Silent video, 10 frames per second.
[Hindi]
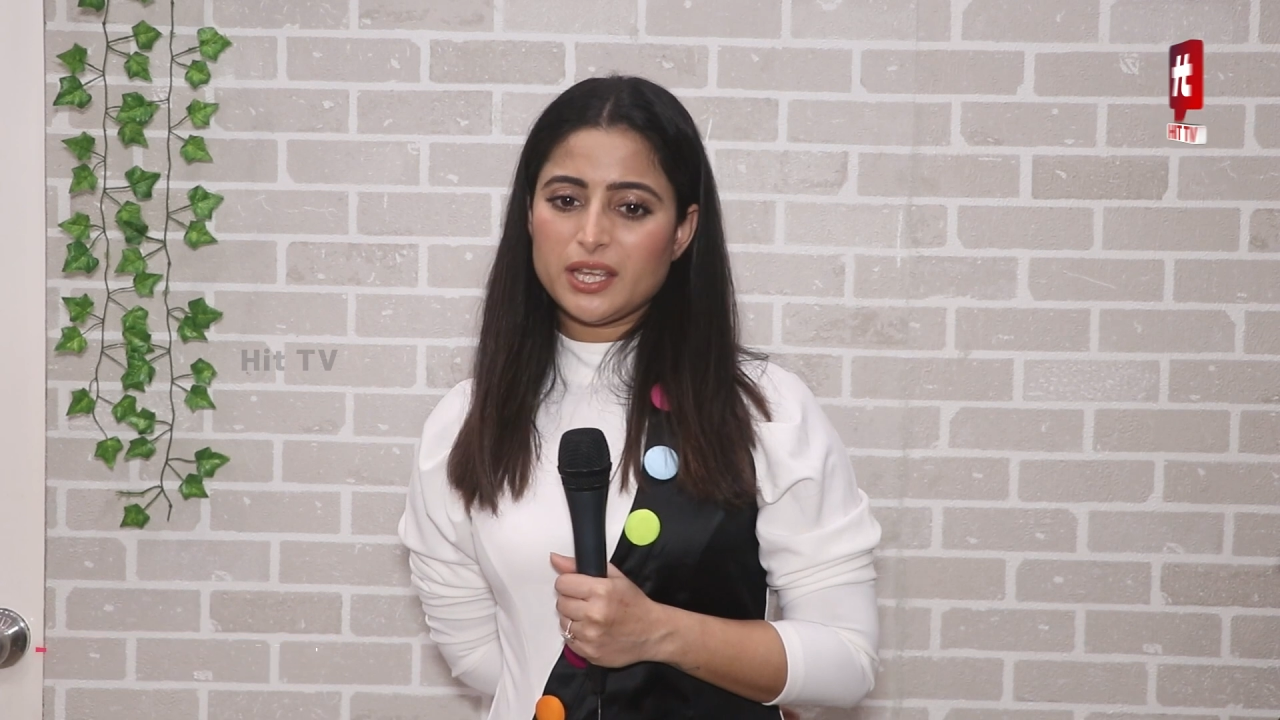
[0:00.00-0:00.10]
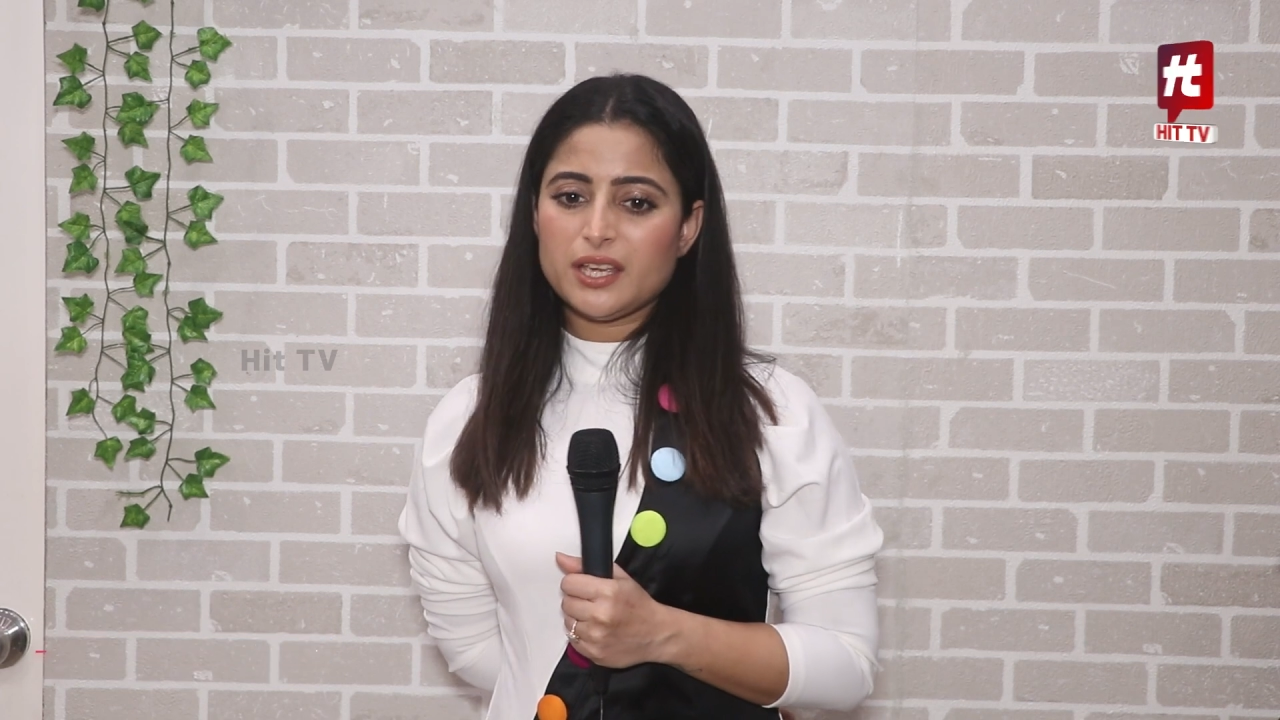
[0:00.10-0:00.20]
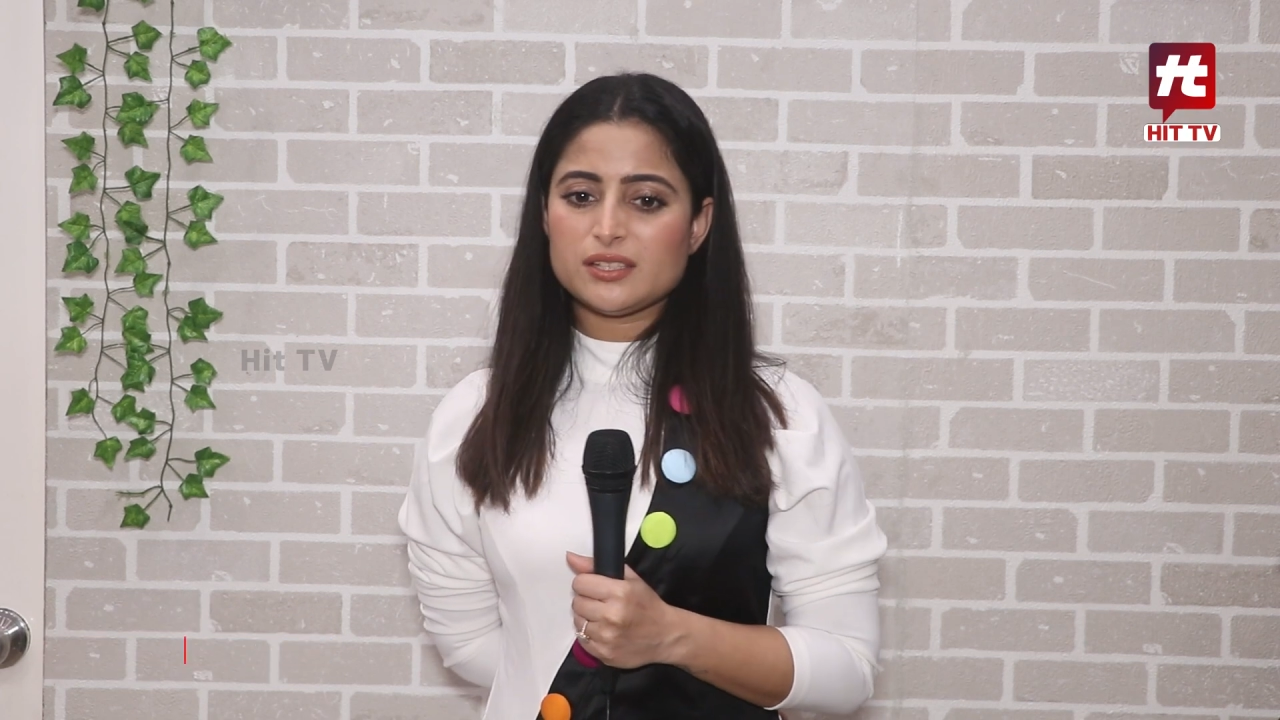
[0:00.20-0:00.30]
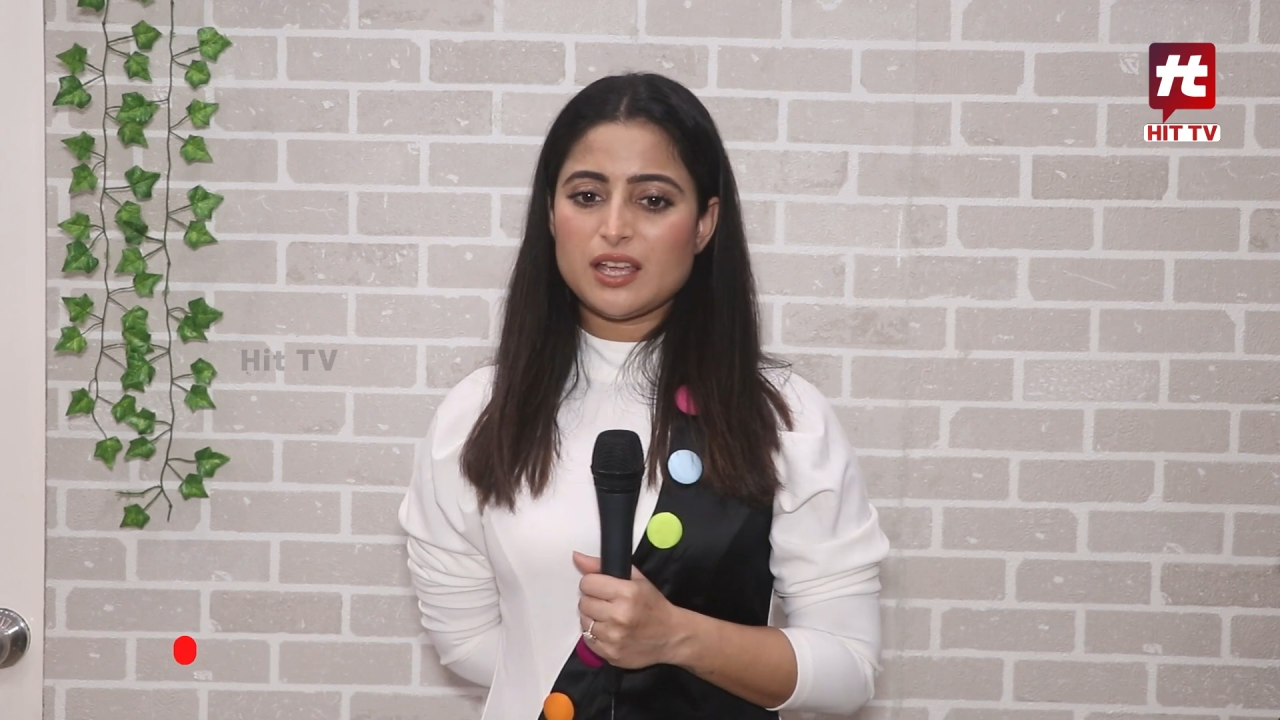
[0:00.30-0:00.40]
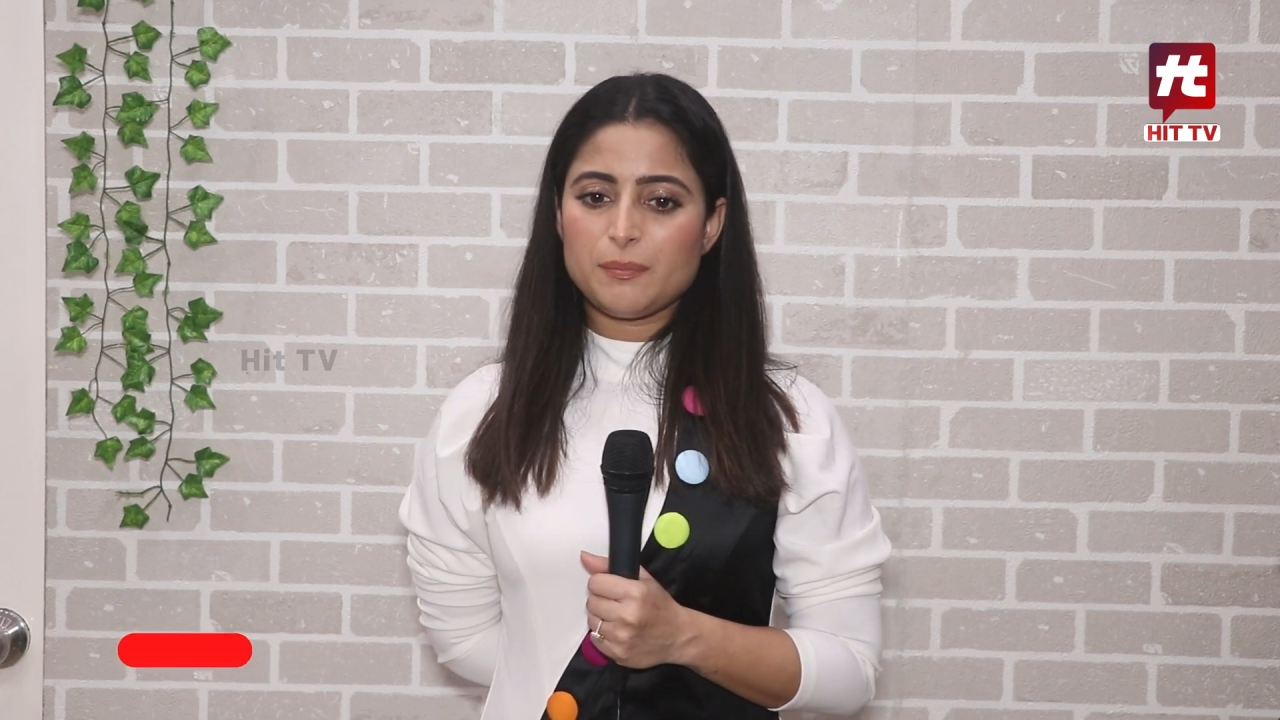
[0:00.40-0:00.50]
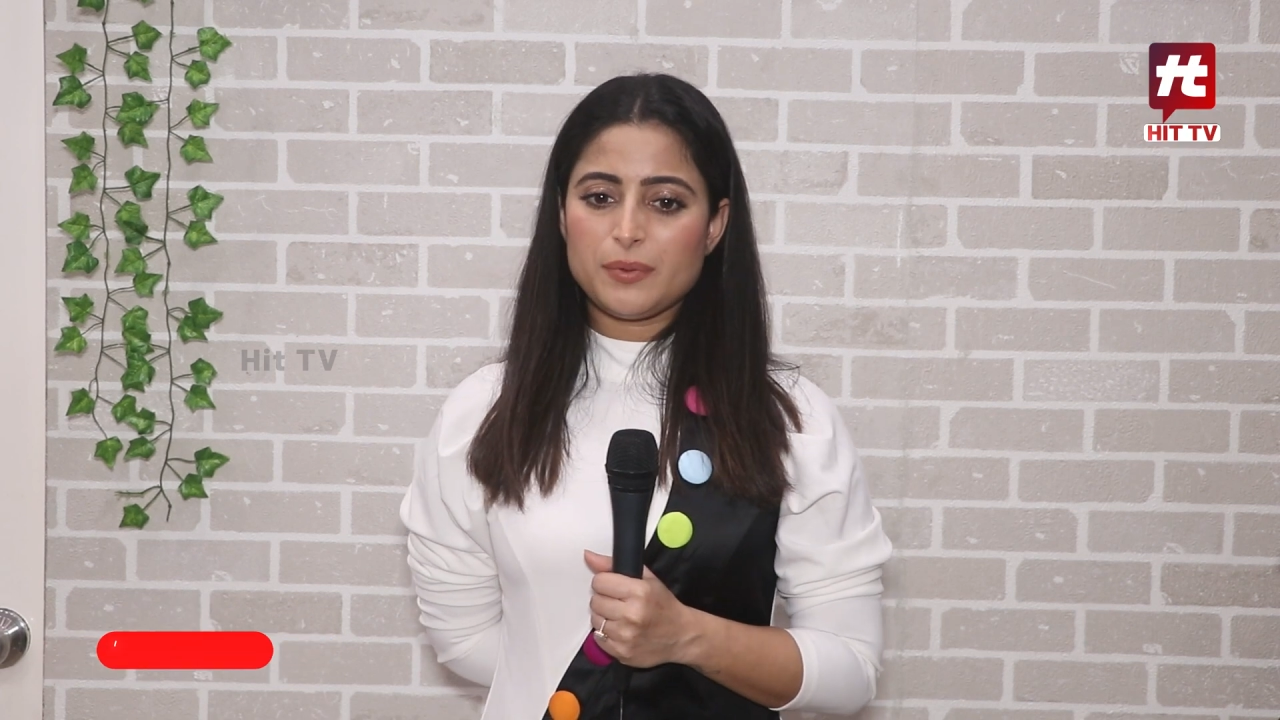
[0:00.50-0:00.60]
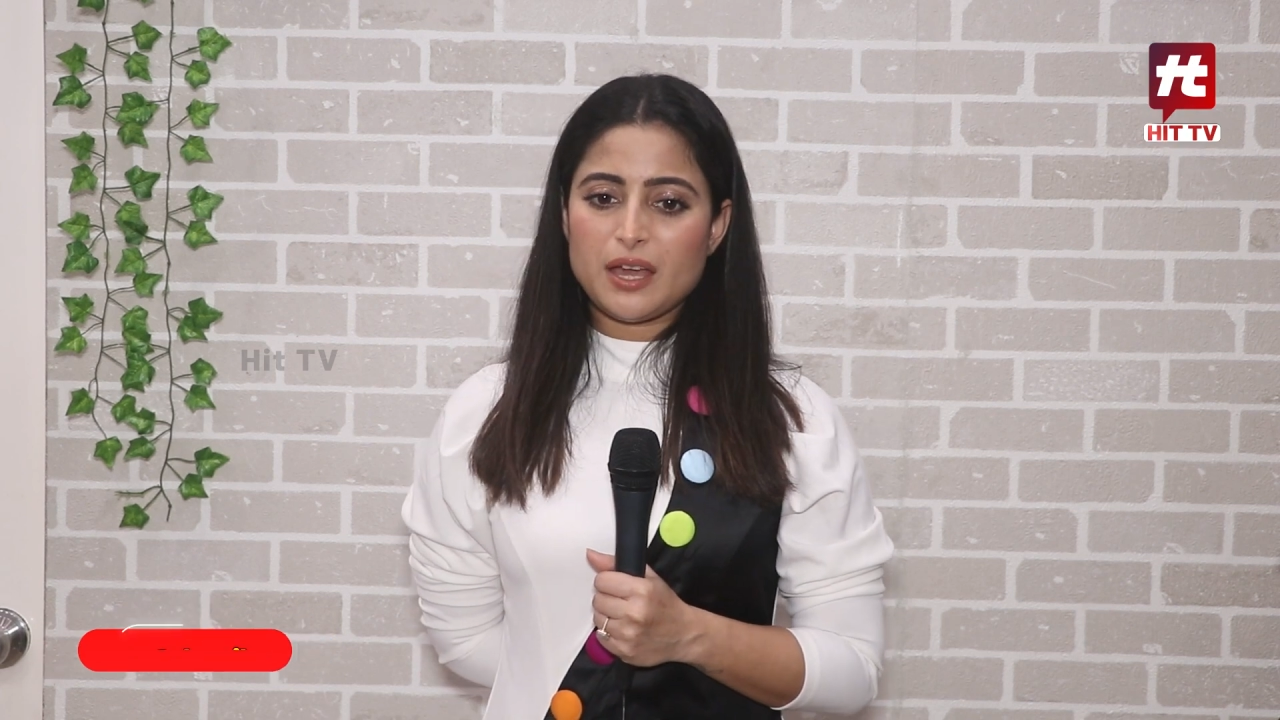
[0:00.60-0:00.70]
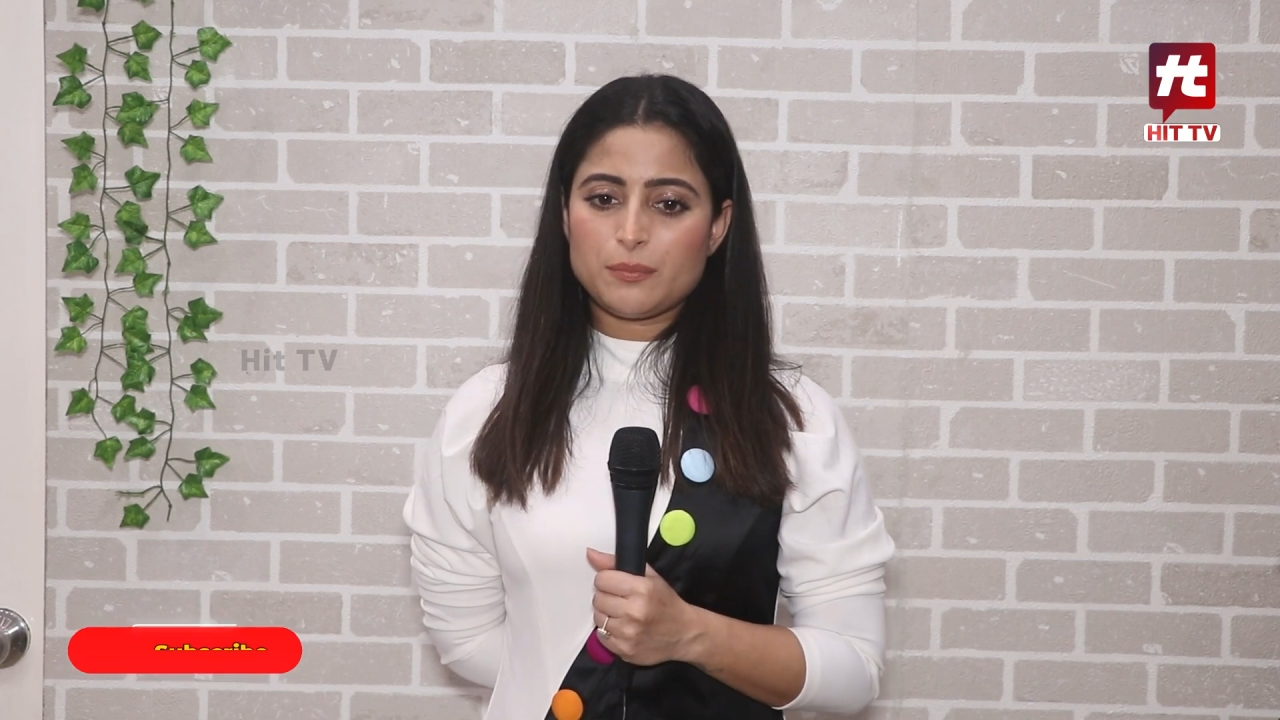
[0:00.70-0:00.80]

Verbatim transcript: नहीं है जहाँ पे